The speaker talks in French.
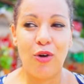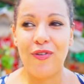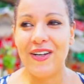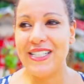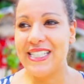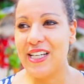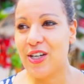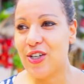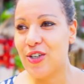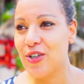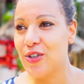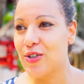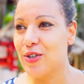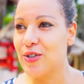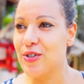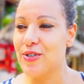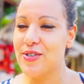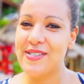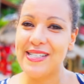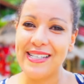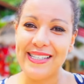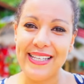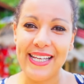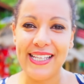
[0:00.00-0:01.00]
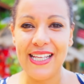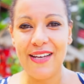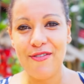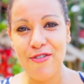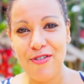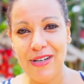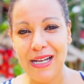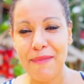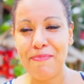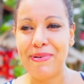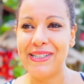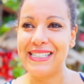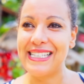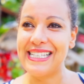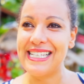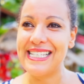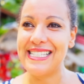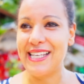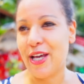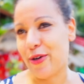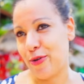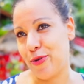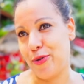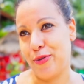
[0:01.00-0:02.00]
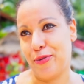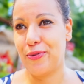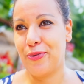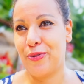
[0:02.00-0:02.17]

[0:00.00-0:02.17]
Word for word: on va dire que c'était un avocat pas très sérieux.